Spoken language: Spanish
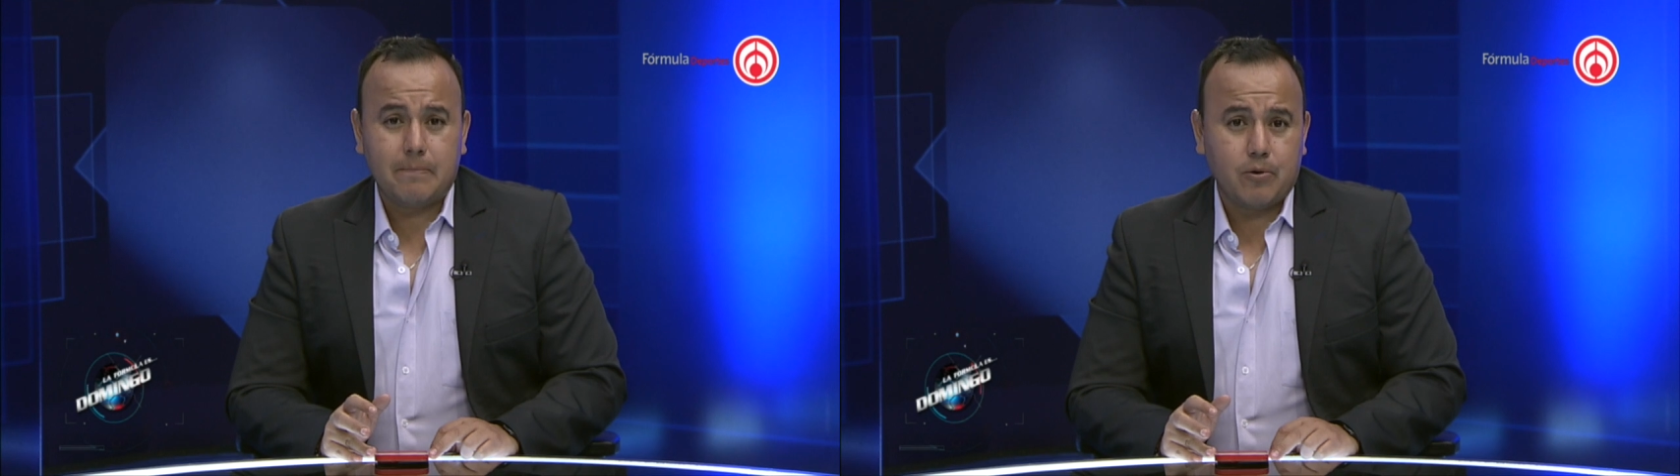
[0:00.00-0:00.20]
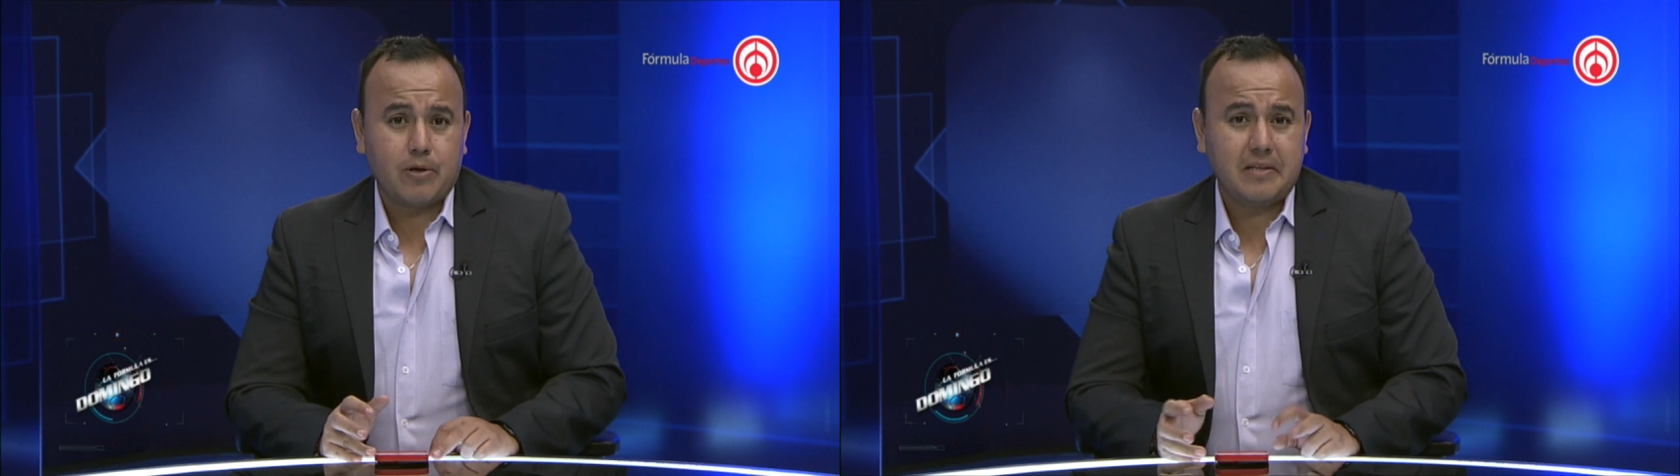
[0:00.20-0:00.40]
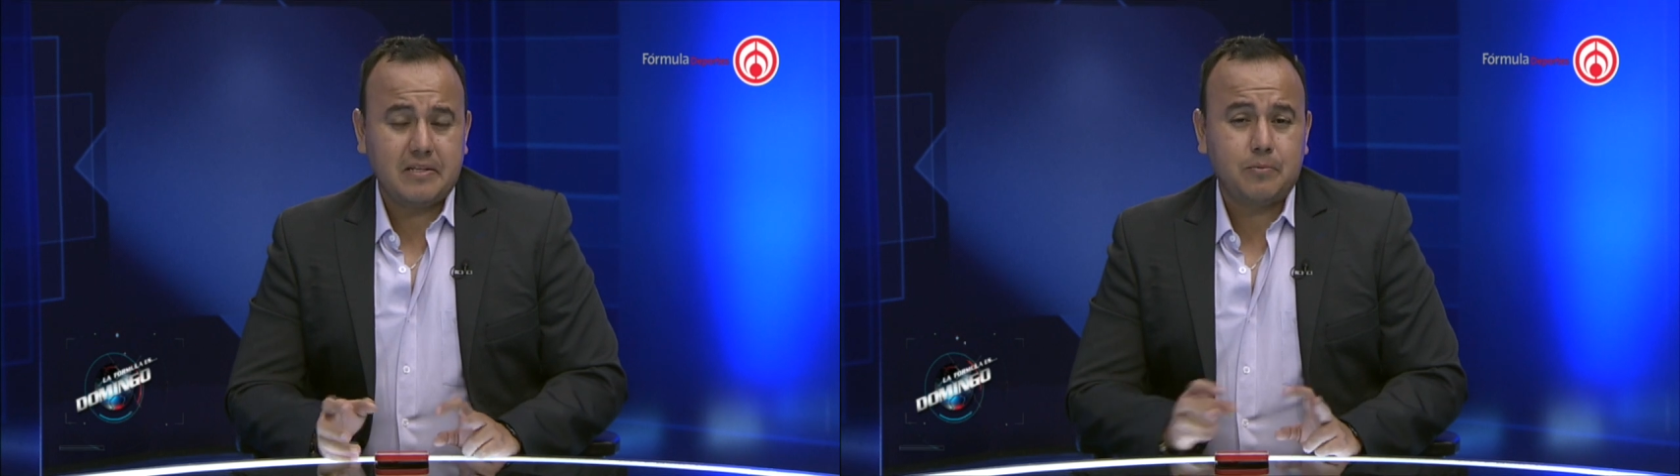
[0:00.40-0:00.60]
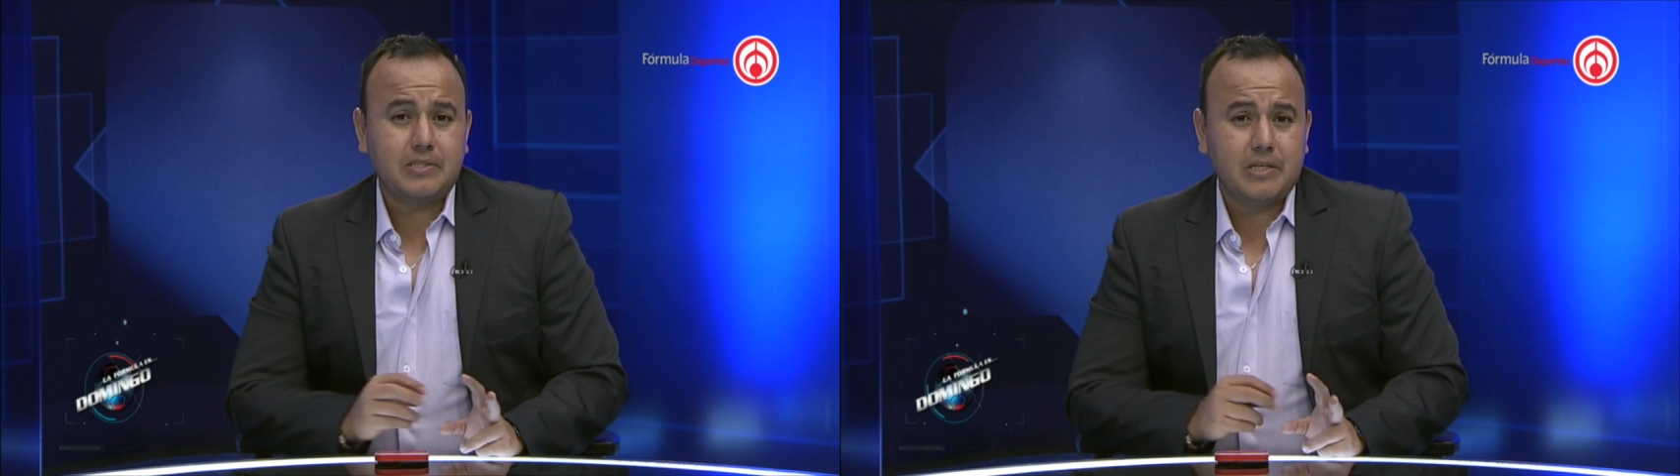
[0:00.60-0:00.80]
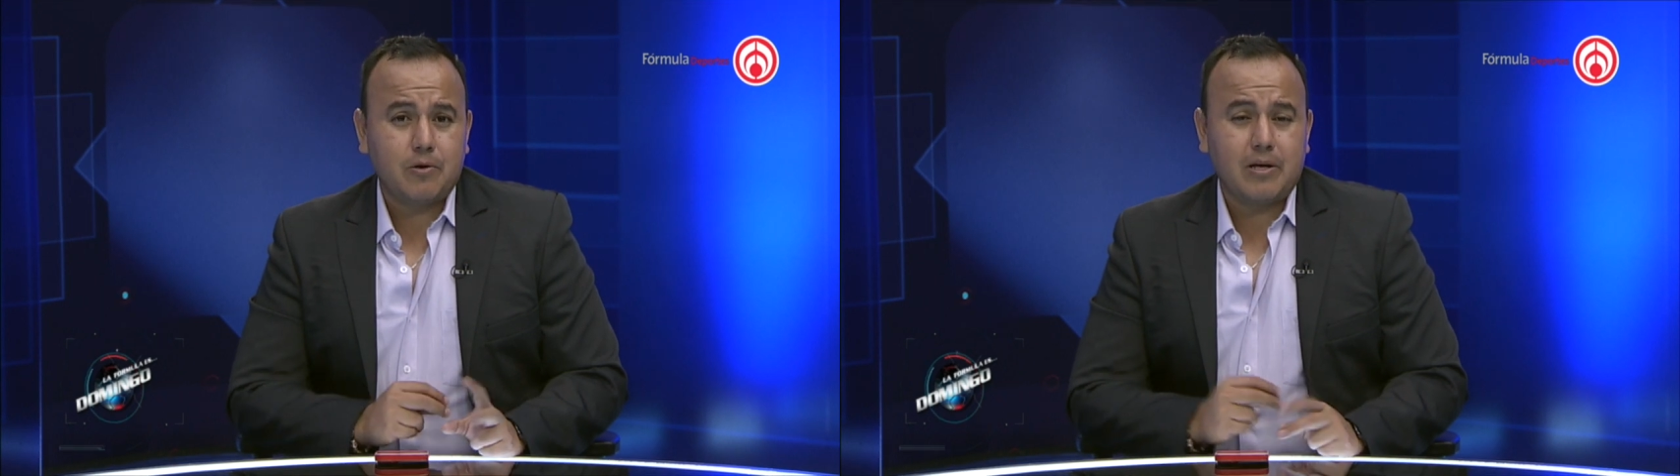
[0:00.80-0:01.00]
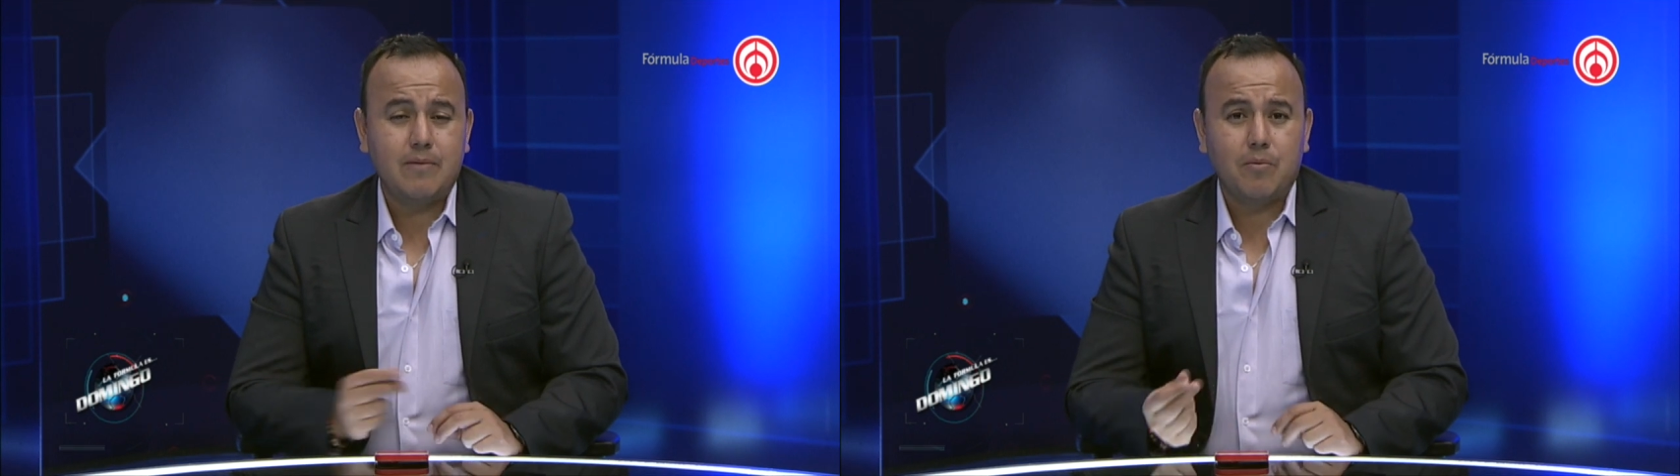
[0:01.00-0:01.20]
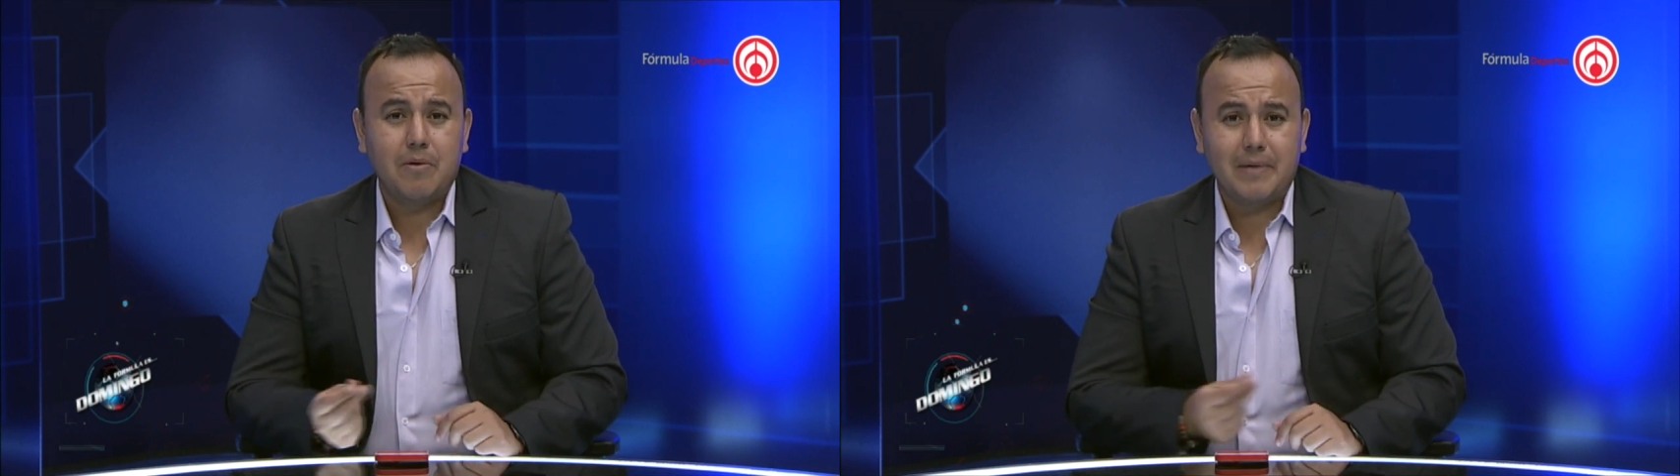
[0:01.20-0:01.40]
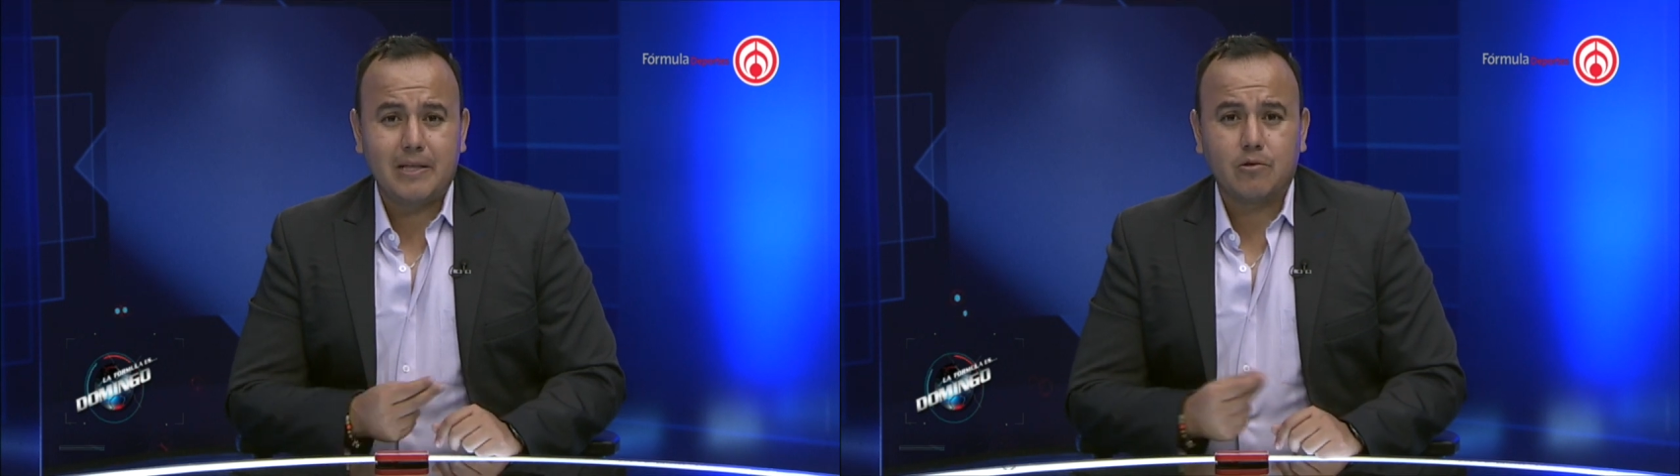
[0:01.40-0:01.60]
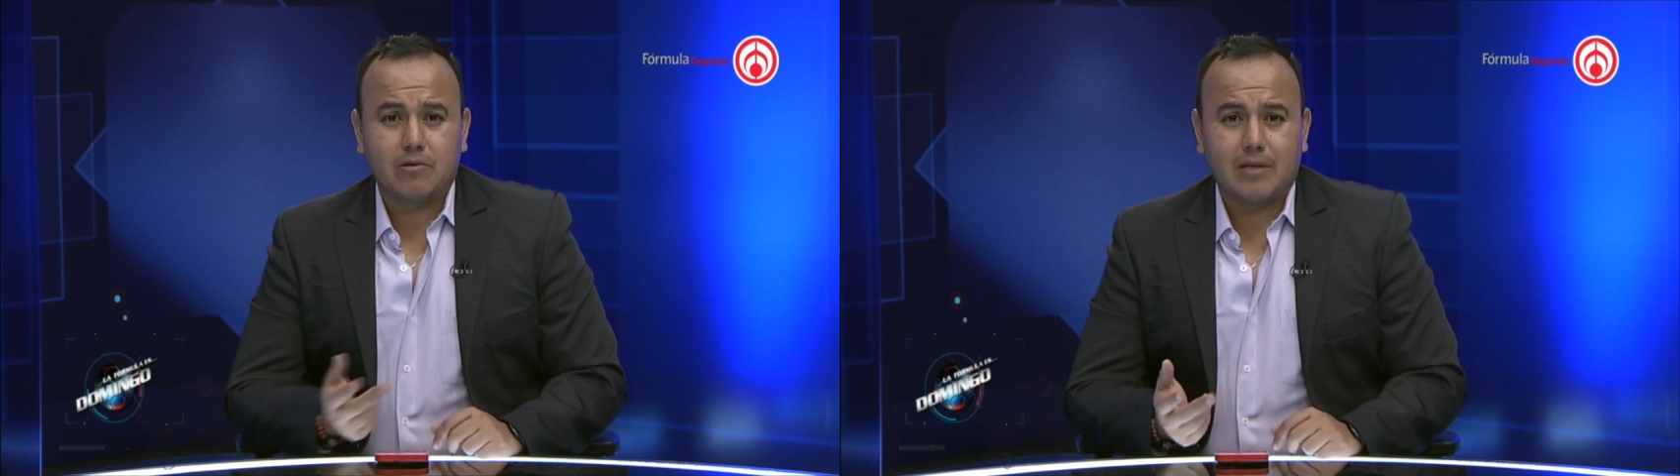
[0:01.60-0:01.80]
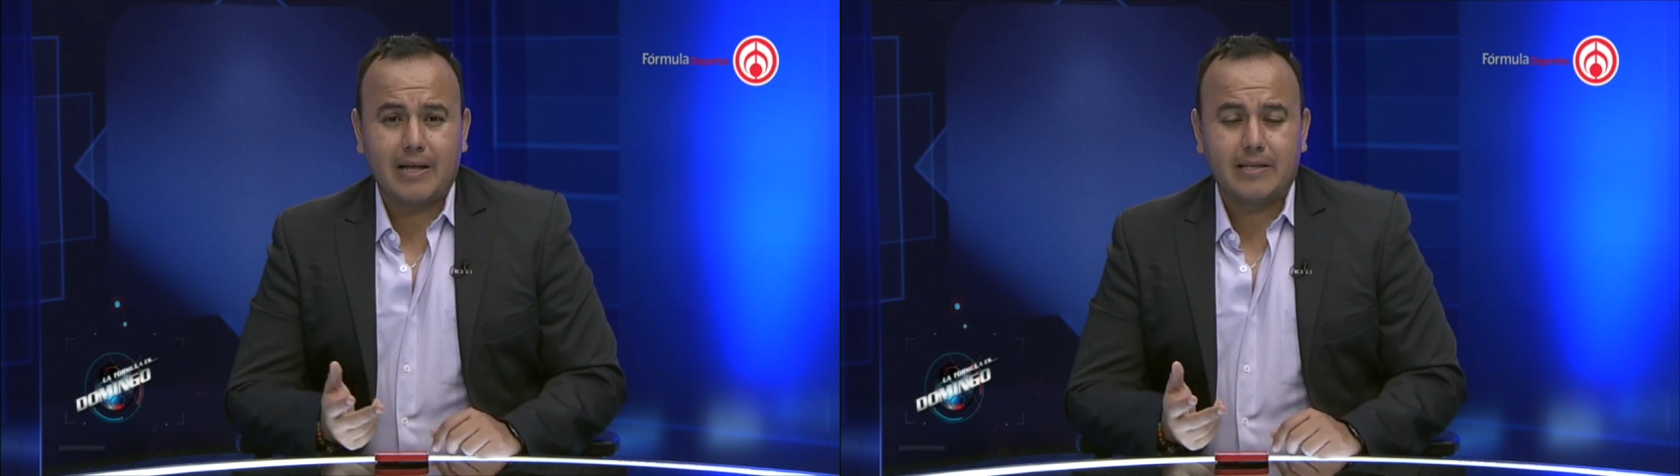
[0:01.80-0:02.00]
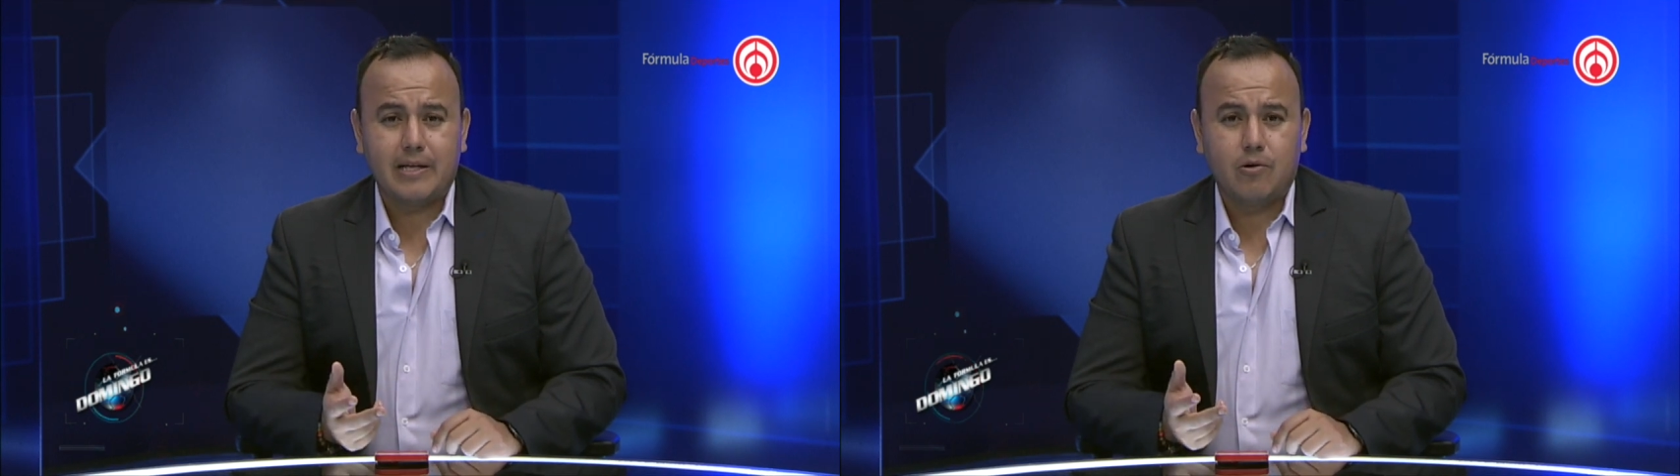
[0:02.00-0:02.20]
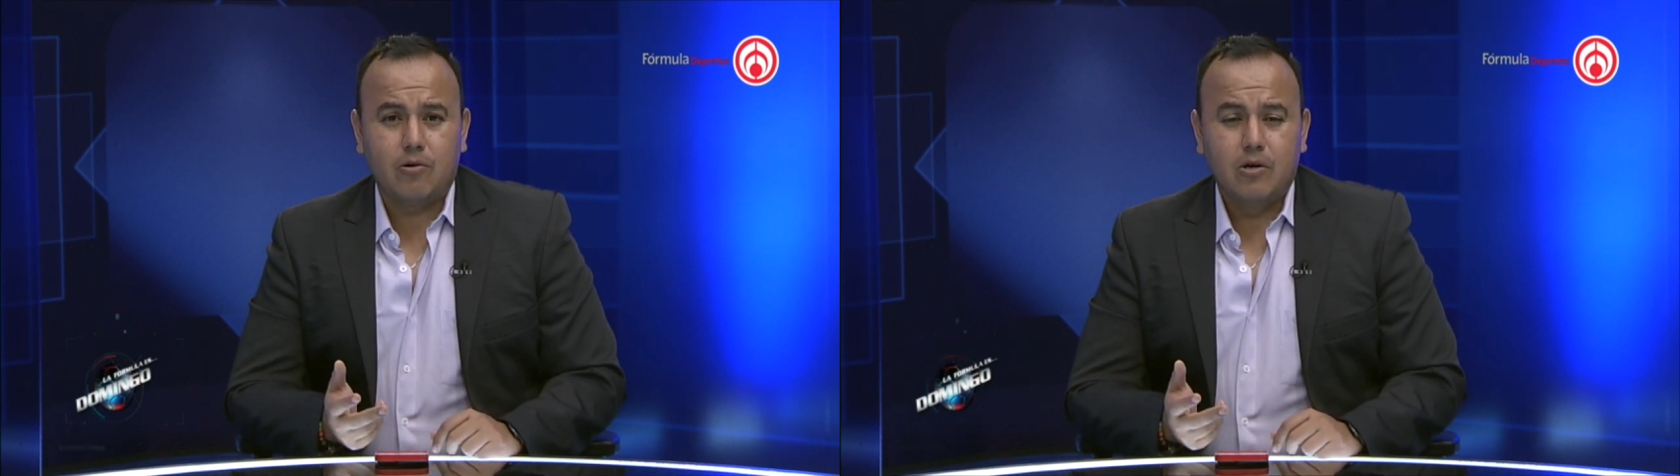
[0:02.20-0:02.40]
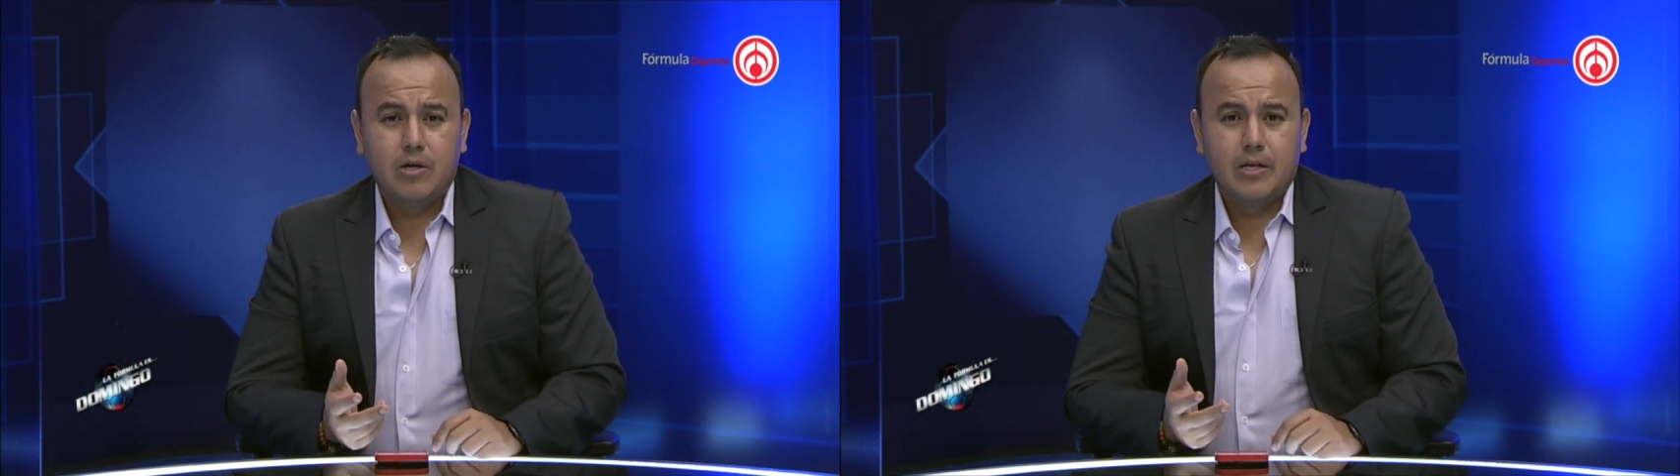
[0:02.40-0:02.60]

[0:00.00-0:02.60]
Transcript: porque después creo que el movimiento táctico